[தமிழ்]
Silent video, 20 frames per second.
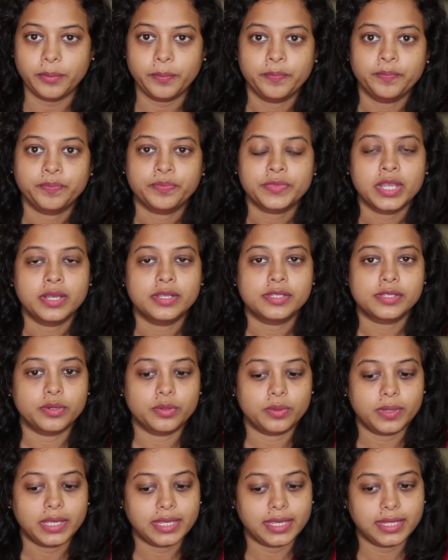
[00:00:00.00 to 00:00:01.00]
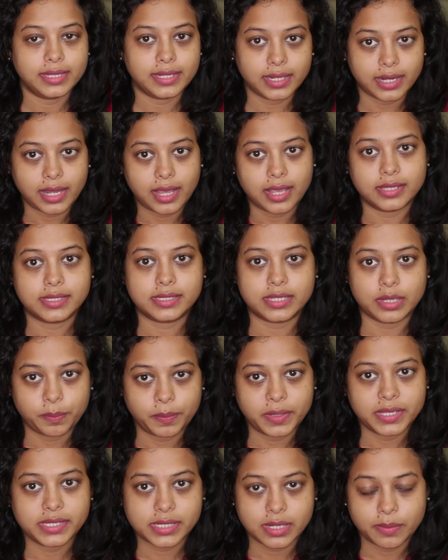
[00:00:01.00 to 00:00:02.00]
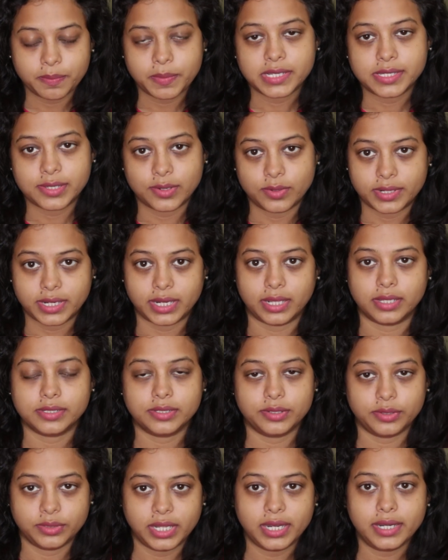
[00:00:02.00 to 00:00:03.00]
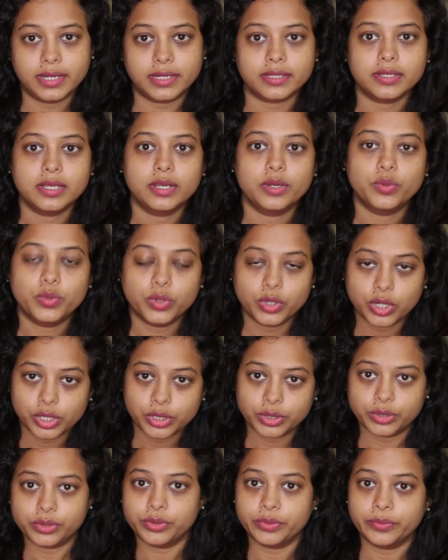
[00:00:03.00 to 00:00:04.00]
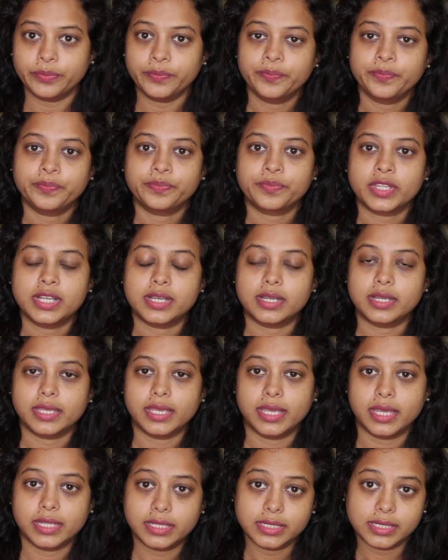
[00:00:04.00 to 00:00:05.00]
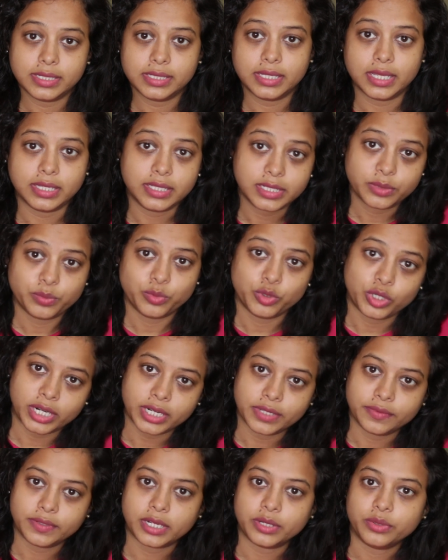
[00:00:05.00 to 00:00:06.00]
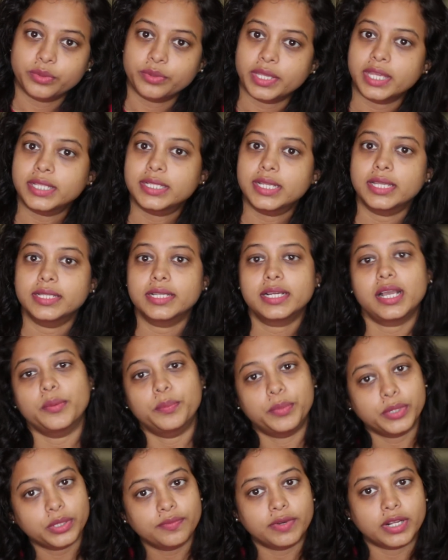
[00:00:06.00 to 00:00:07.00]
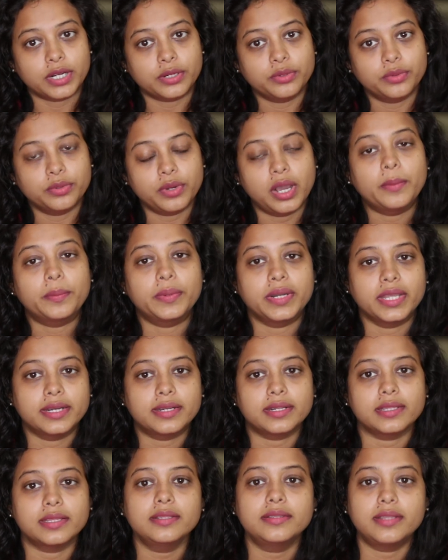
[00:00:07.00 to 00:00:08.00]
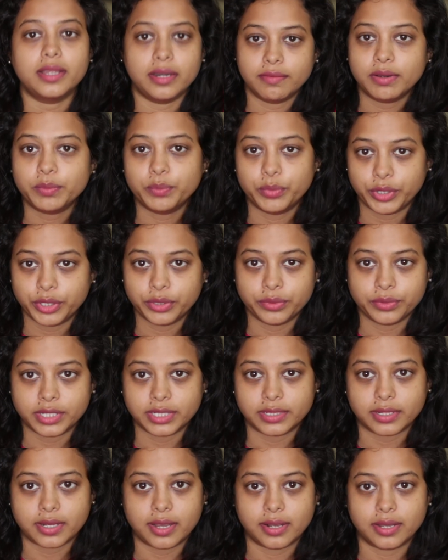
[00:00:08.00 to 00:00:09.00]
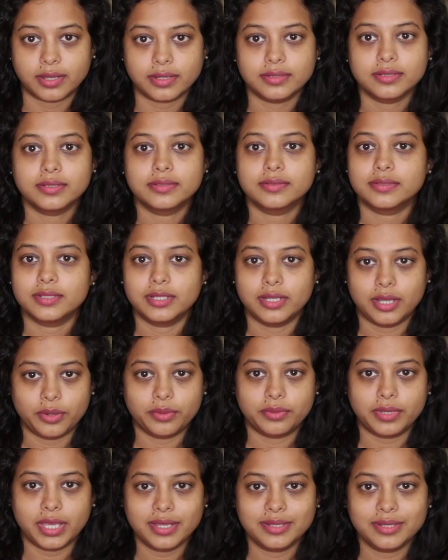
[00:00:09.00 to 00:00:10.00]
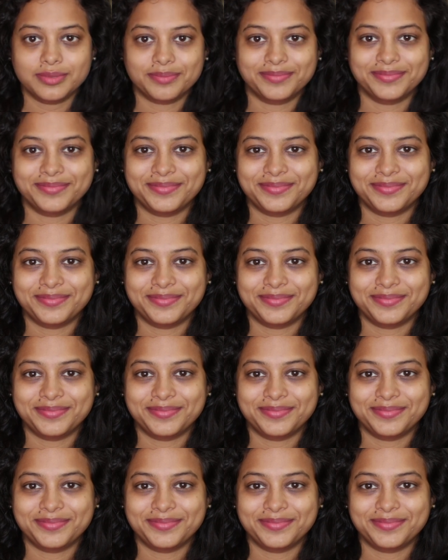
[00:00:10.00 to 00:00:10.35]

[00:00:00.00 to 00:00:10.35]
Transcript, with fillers: ஓகே ஸோ இதை நான் ஸ்டெப் பை ஸ்டெப்பாக சொல்கிறேன் ஸோ தட் உங்களுக்கும் எது எதுக்கு முன்னாடி வரணும் எது எதுக்கு அப்புறம் வரணும் அப்படின்றது தெளிவாக புரியுன்றதுக்காக ஓகே